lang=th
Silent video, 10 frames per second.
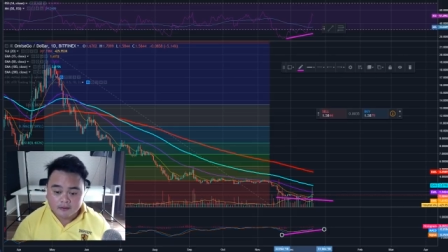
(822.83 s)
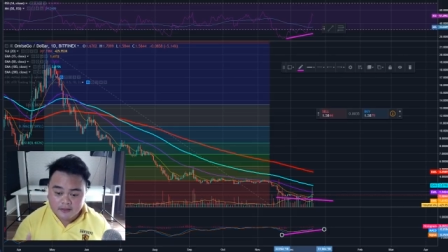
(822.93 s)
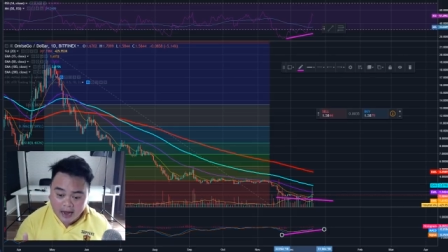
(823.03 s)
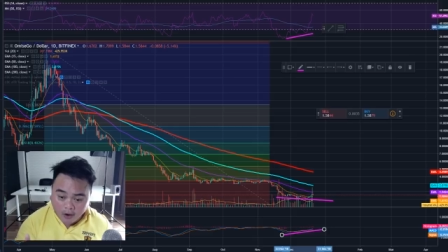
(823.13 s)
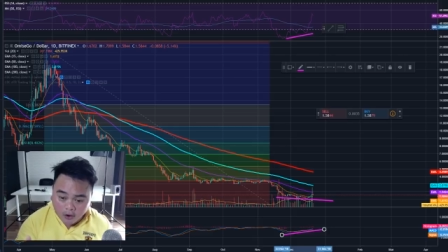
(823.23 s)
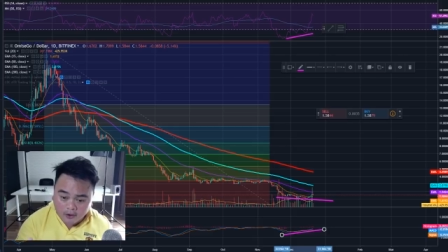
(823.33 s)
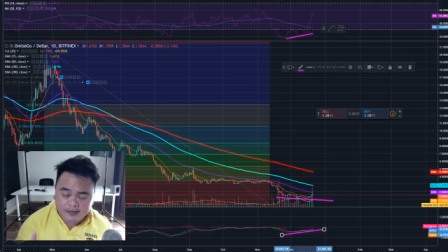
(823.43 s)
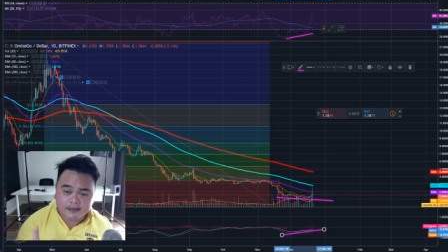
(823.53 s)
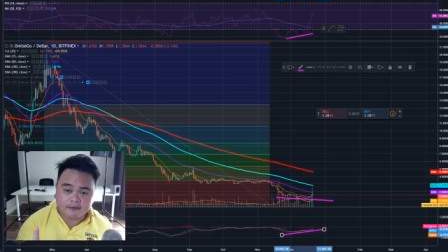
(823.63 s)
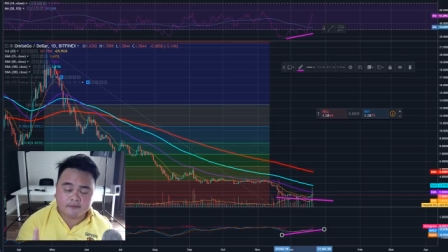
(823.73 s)
อย่า all
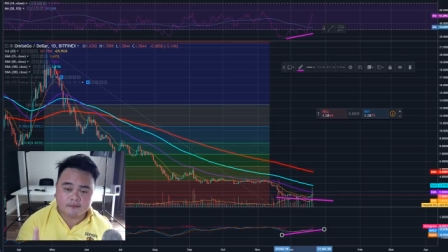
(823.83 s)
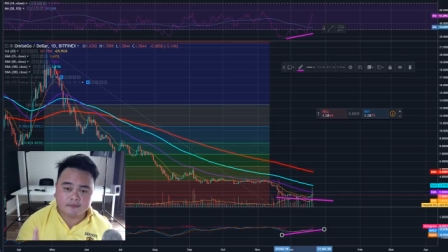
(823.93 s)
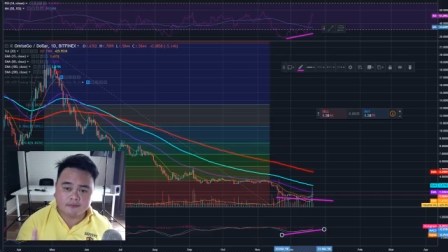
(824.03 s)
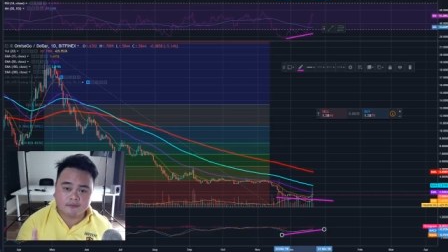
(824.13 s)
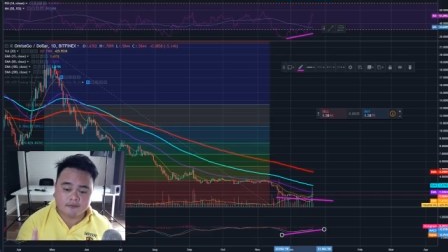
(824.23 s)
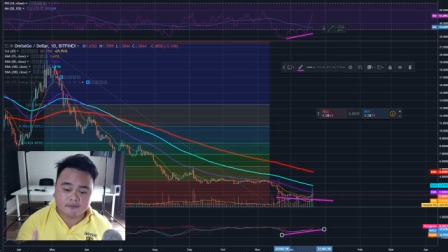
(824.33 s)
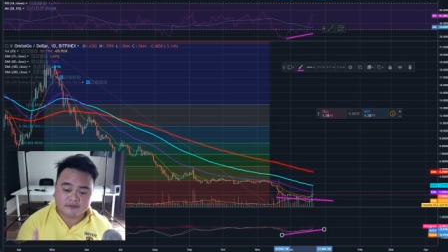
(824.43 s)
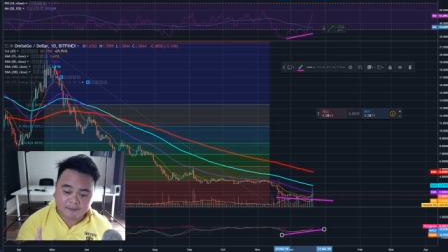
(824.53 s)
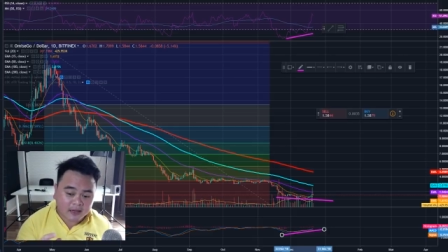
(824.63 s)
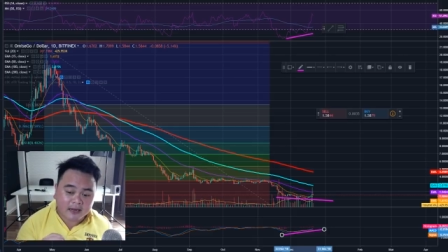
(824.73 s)
in
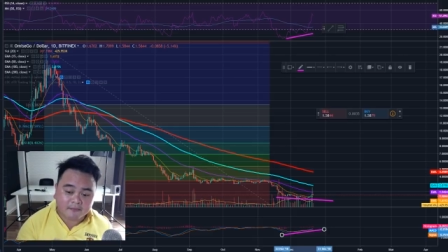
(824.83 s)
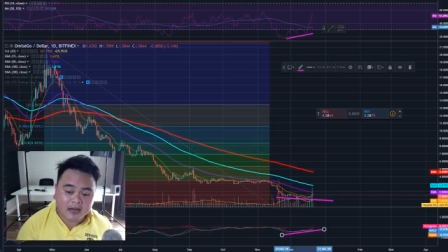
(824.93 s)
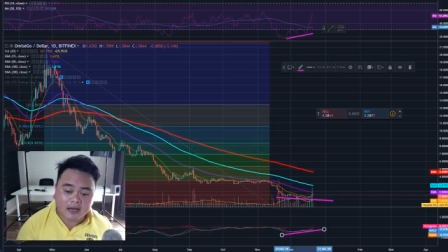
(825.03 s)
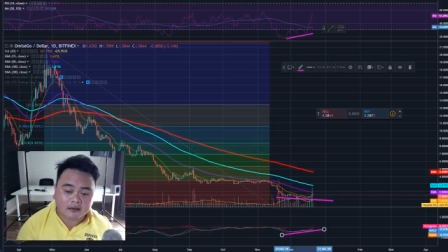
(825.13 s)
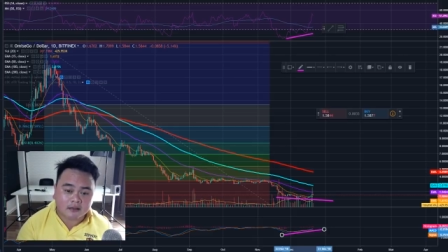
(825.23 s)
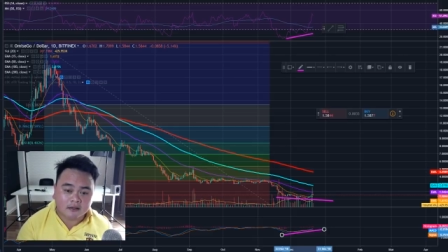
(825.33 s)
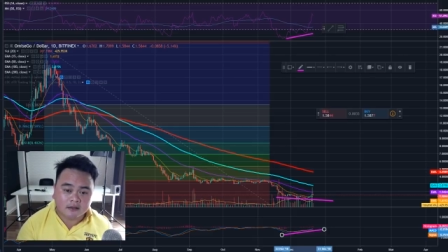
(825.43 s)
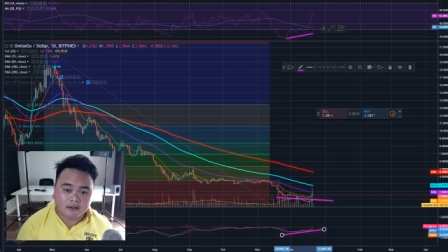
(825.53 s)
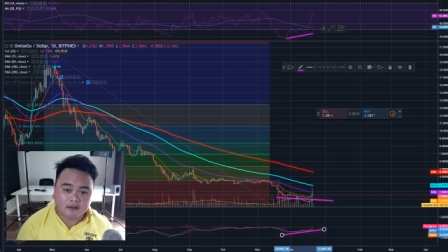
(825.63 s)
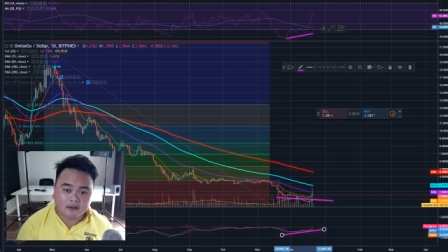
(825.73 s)
สำคัญมาก
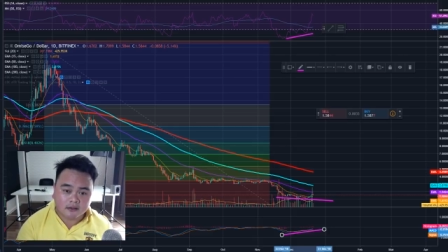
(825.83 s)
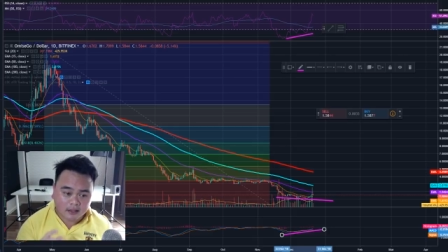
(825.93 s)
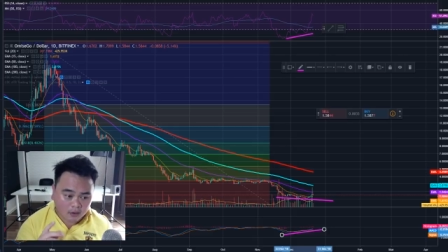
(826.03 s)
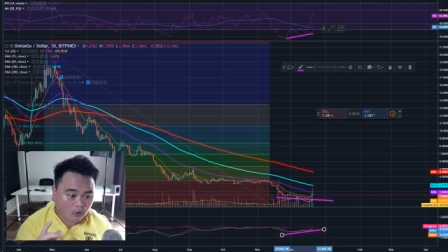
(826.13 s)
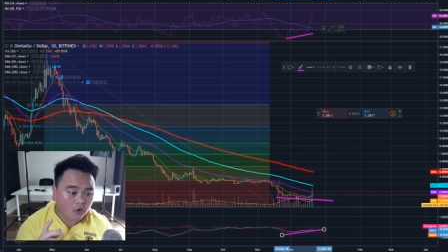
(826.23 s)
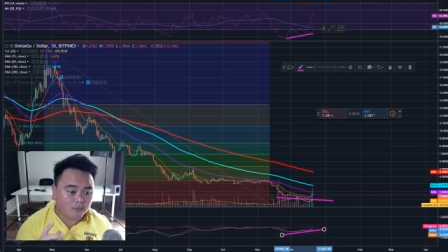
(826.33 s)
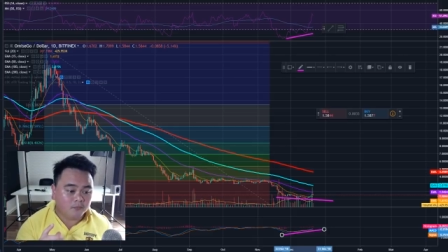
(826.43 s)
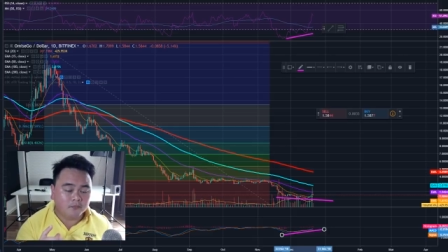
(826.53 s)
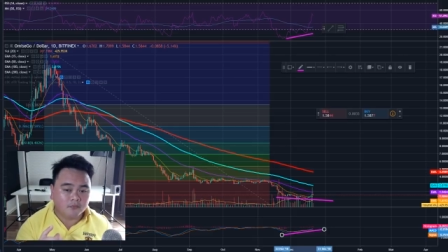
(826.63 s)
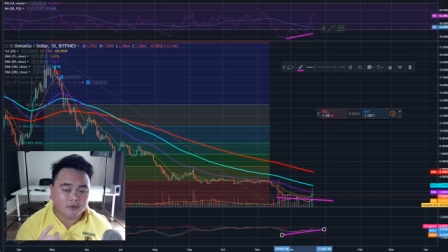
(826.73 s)
อย่าโลภ
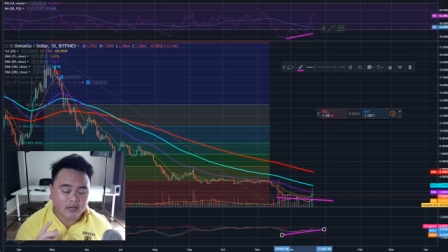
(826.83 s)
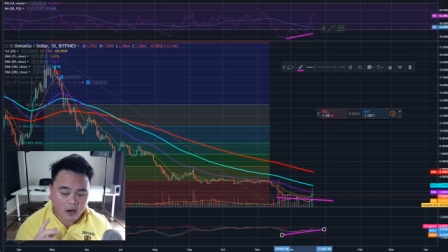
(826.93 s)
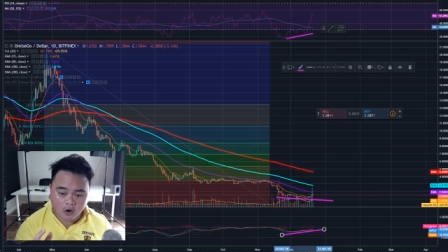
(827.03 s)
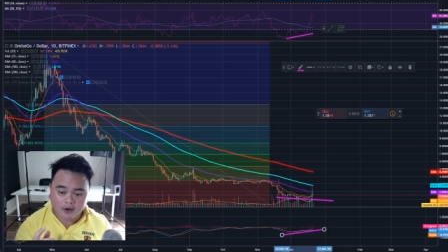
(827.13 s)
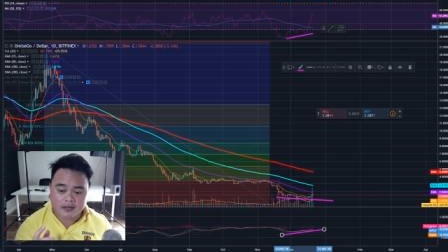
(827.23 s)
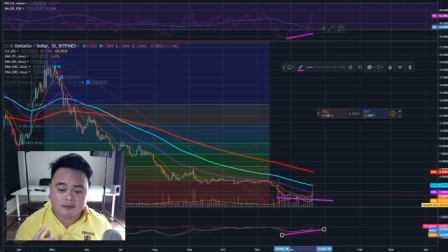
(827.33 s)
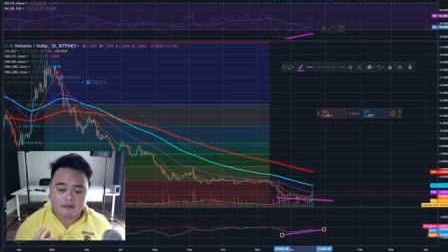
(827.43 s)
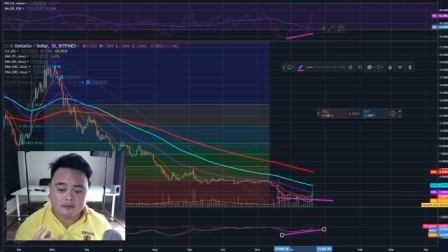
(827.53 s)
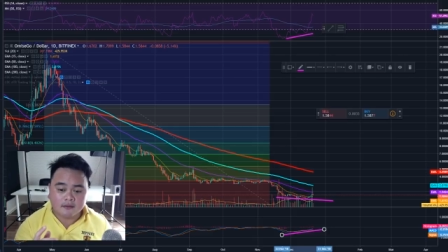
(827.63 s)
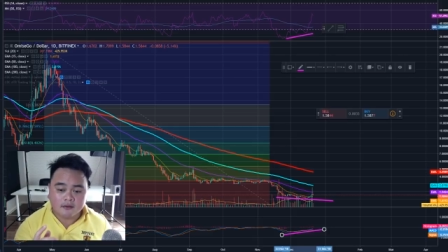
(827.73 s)
อย่า all in
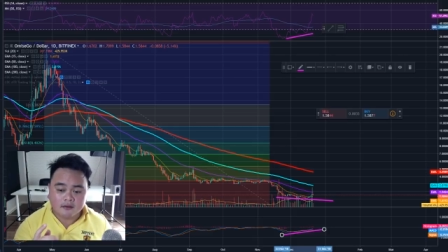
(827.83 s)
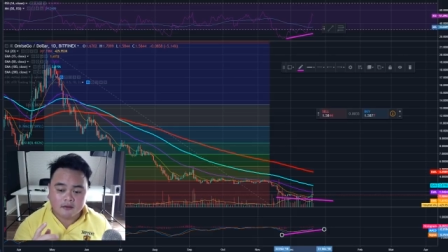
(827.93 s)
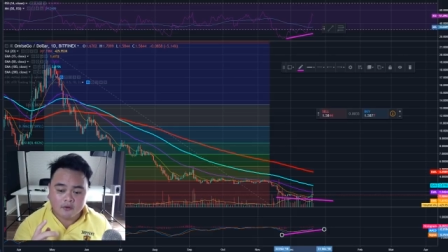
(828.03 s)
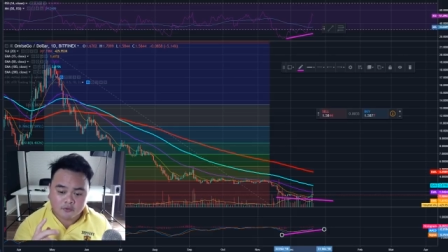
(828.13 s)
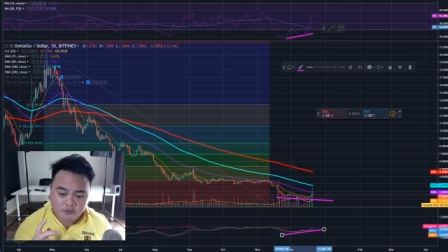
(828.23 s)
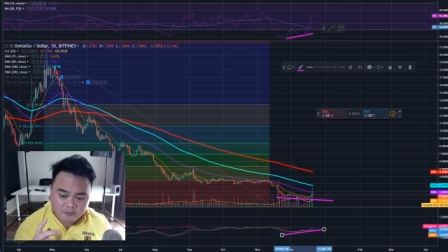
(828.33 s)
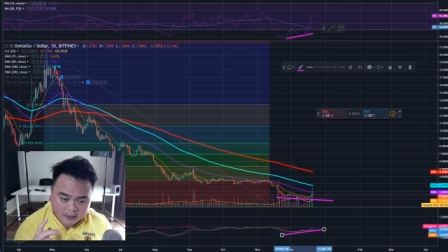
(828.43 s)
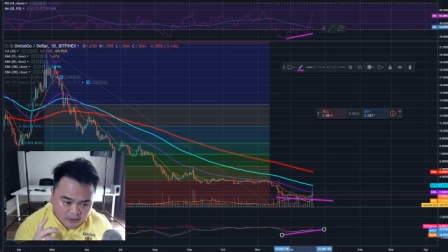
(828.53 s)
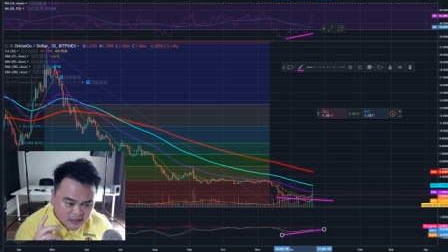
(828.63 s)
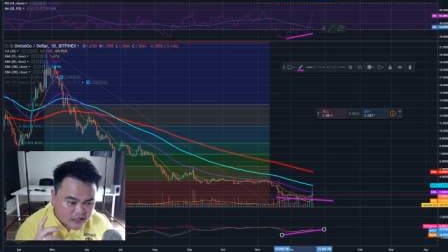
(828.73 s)
ลงทุนแบ
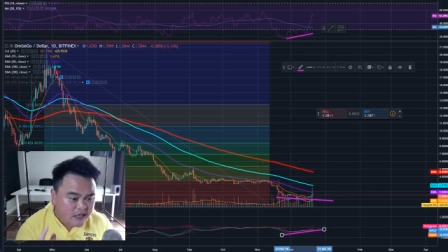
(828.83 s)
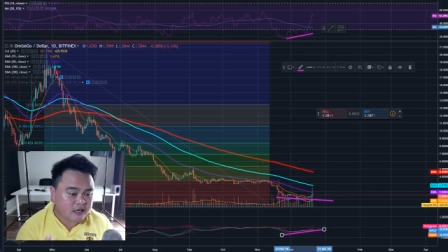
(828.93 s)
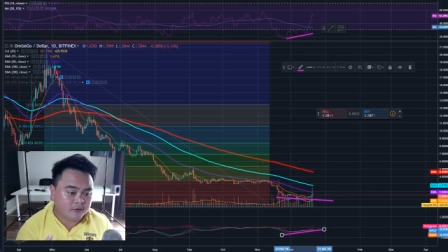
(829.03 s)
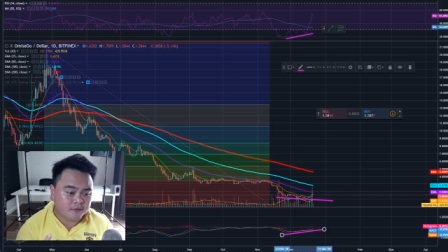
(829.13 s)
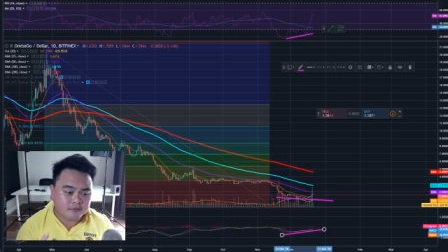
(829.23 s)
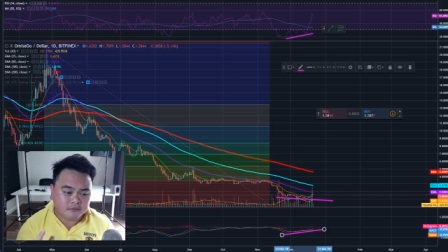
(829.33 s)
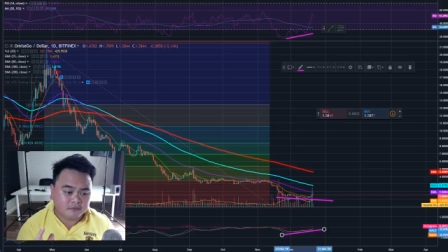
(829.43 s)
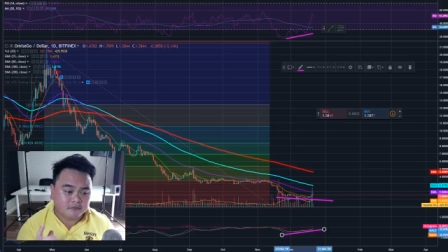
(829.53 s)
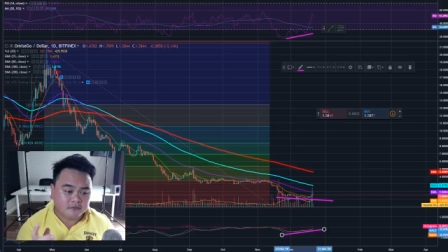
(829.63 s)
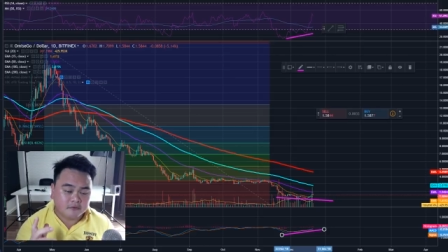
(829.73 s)
บขี้เหนียว
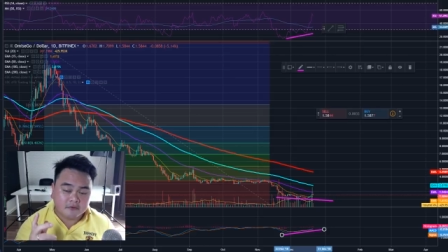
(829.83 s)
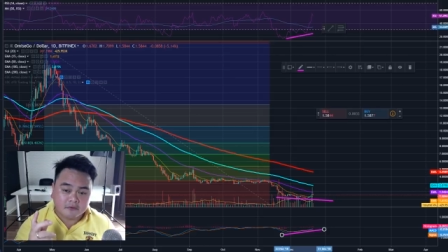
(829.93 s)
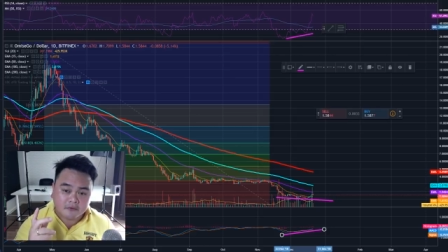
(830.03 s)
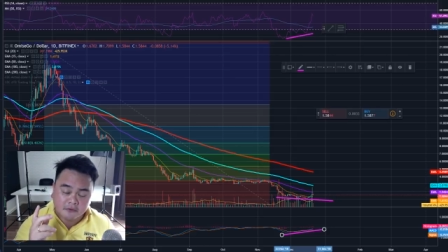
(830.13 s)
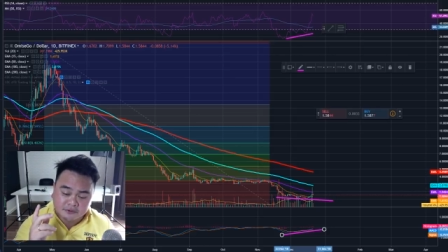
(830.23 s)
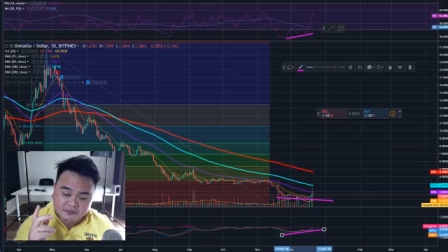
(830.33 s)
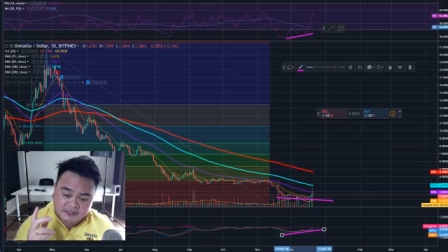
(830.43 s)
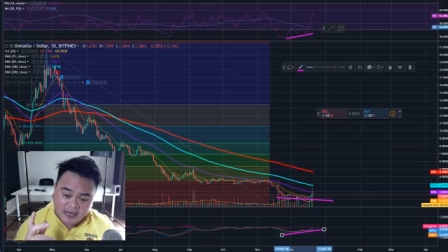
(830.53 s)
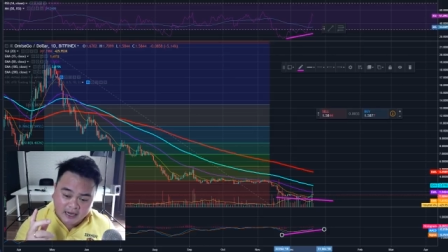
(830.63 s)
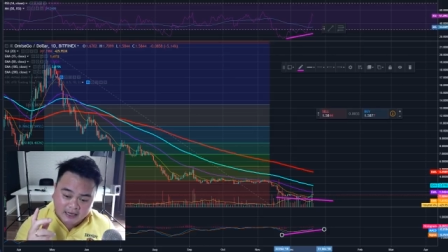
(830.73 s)
คุณ
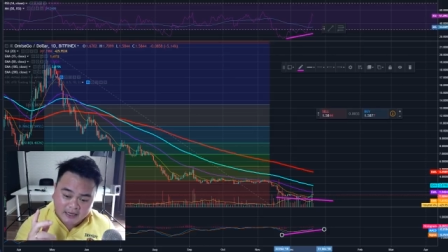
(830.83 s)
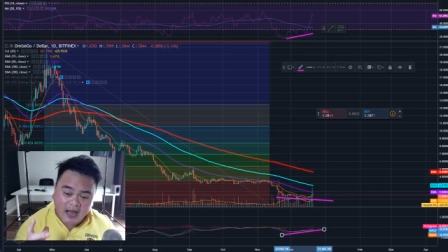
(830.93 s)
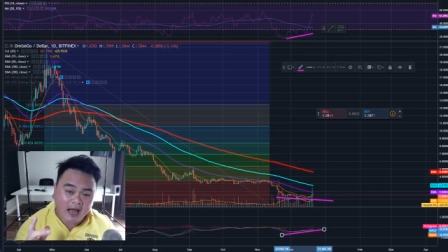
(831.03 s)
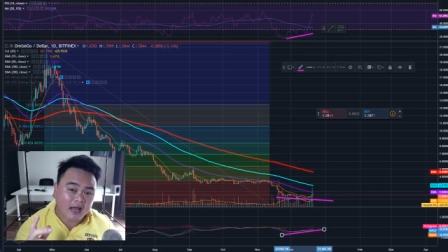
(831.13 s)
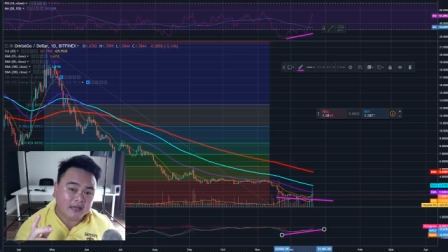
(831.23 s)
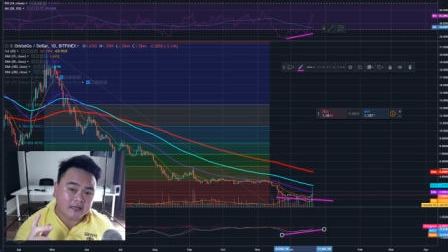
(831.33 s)
จะได้